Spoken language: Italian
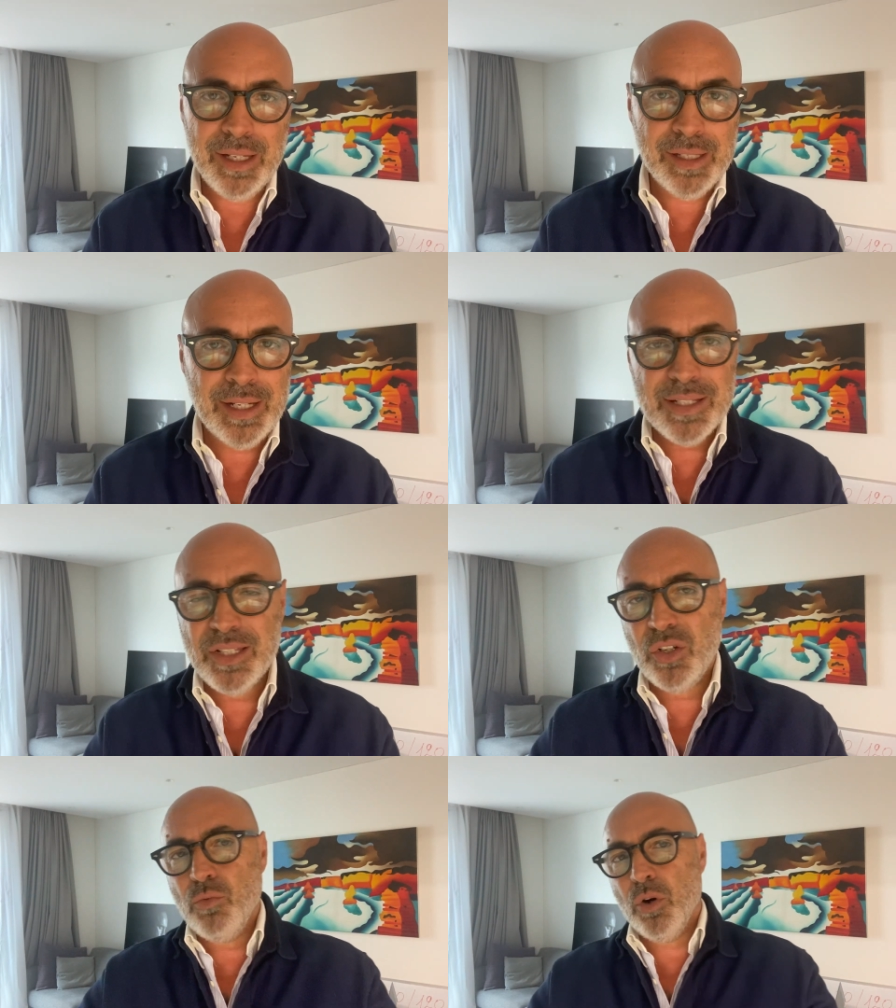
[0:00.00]
il
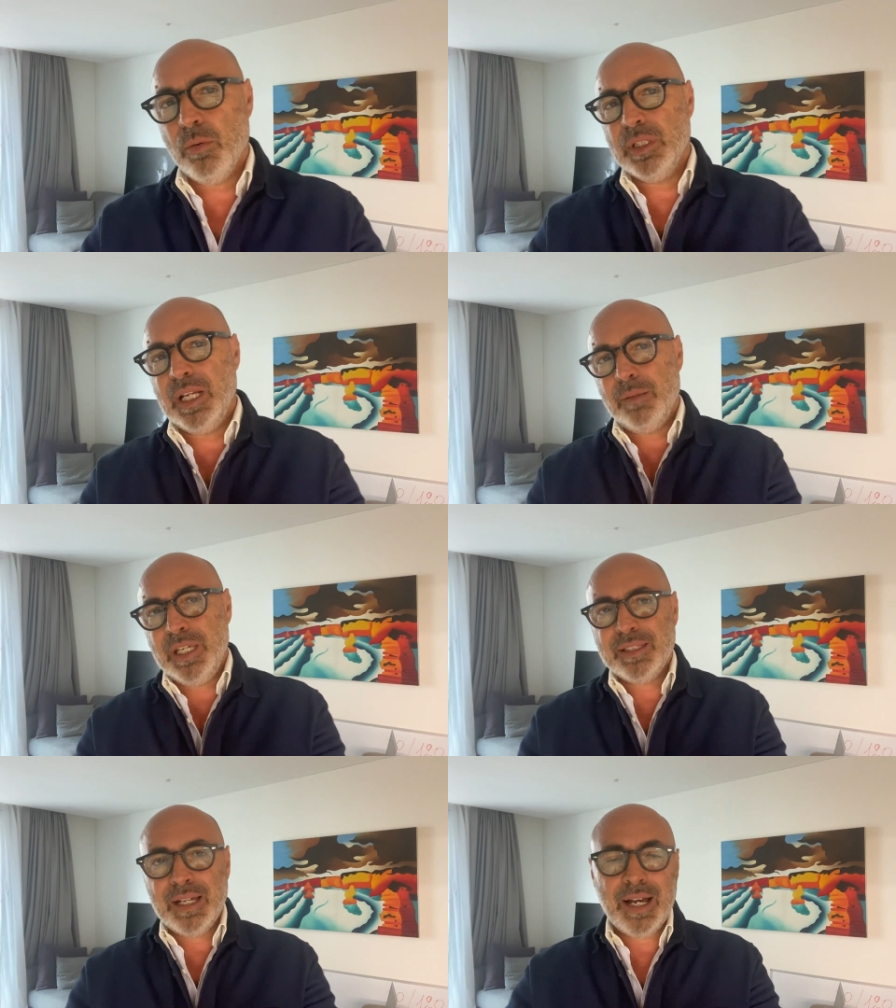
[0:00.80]
classico uomo della
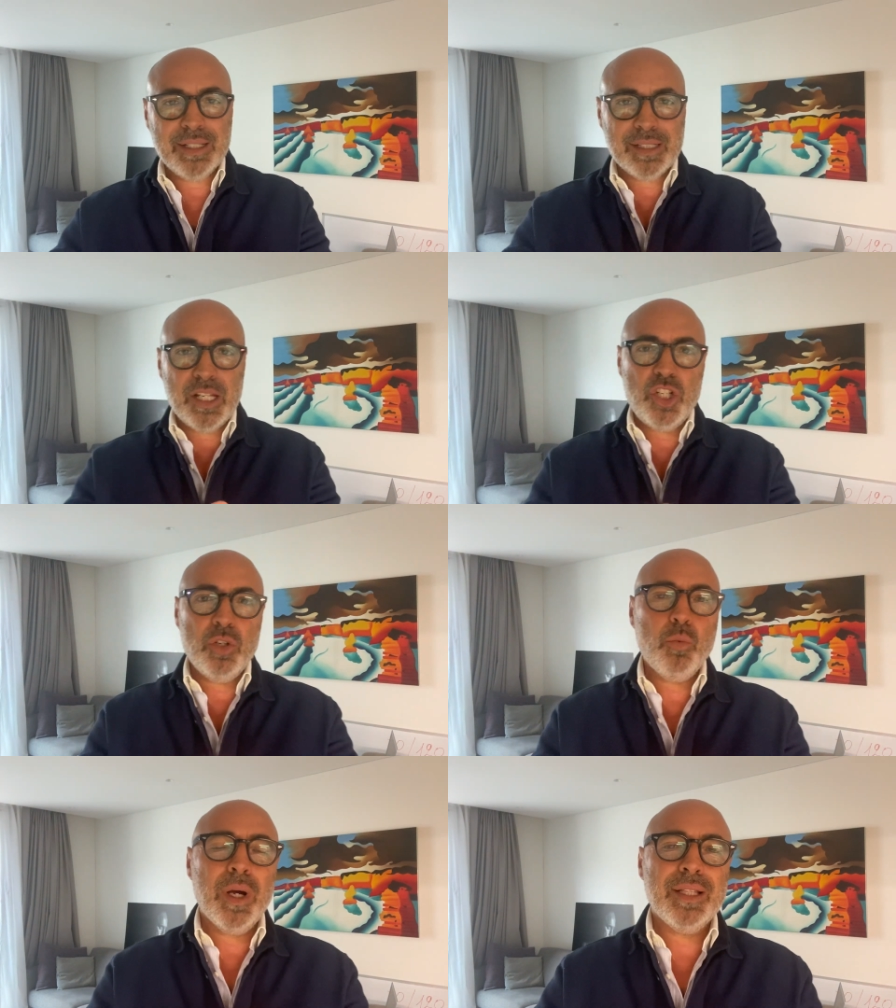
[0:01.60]
mia età tra i
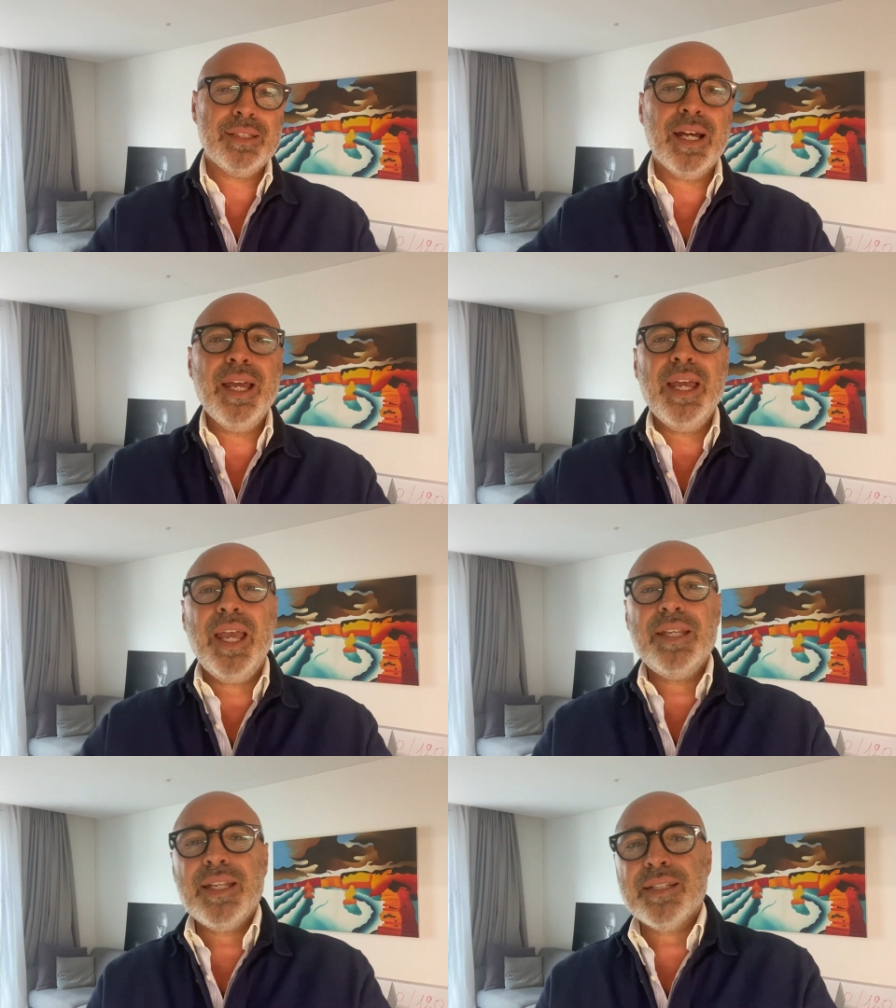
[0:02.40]
50
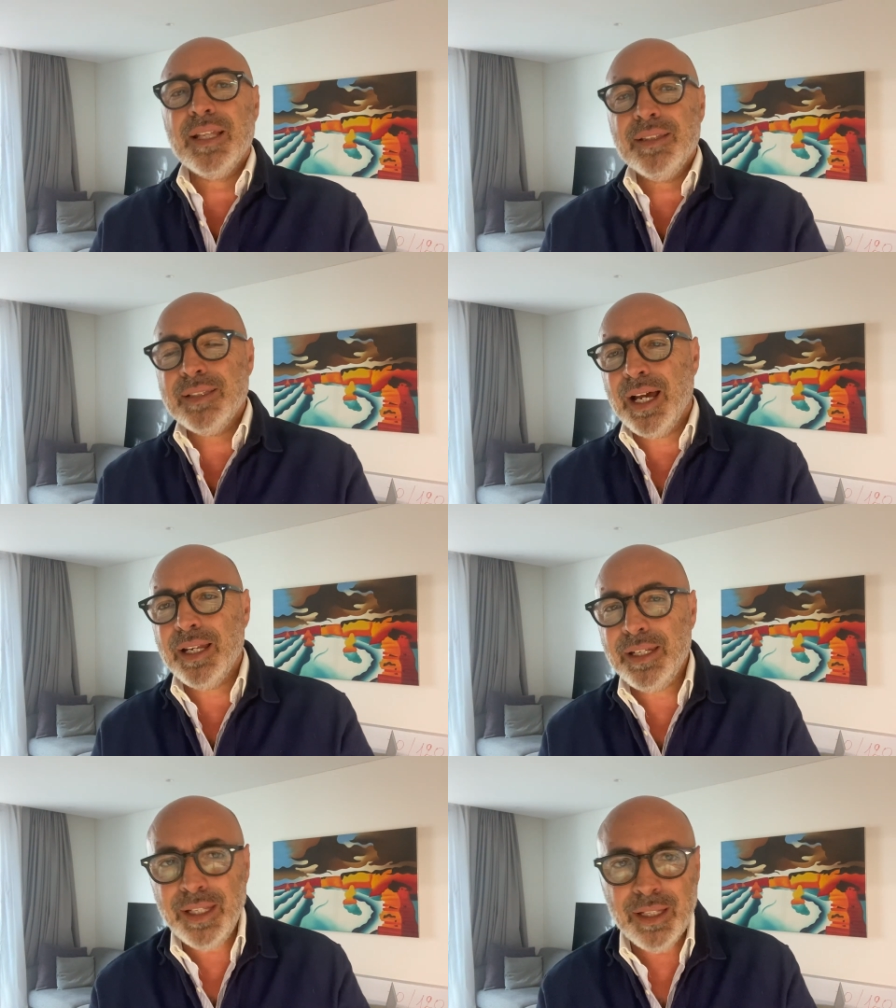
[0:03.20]
e i 60
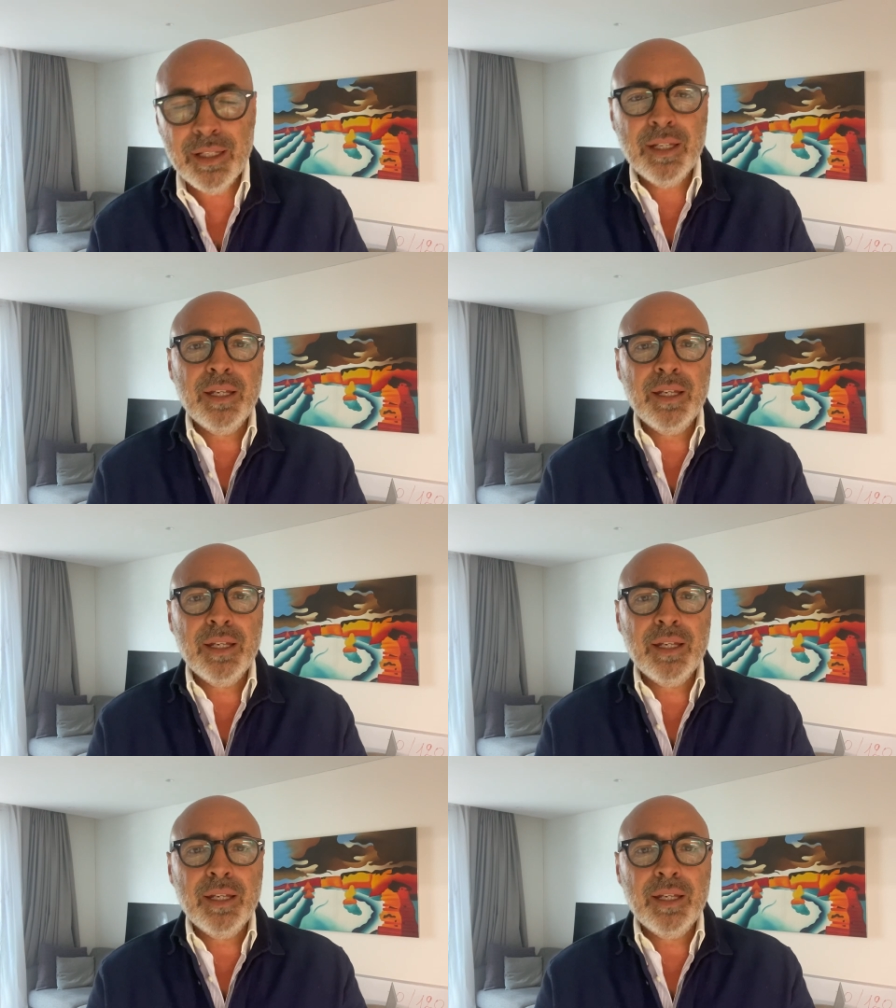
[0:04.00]
anni,